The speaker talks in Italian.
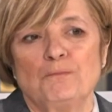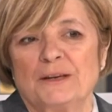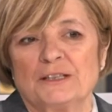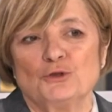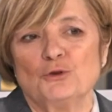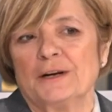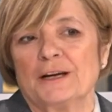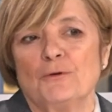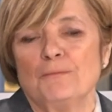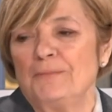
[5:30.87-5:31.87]

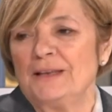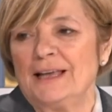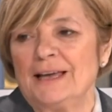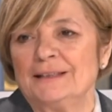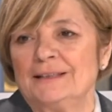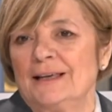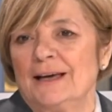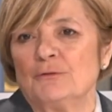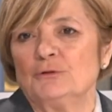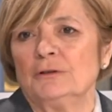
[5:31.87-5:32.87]
persone competenti e
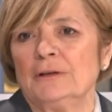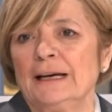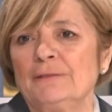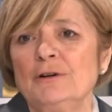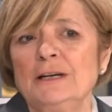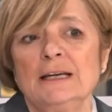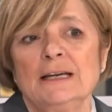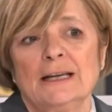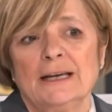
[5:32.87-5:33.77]
autorevoli.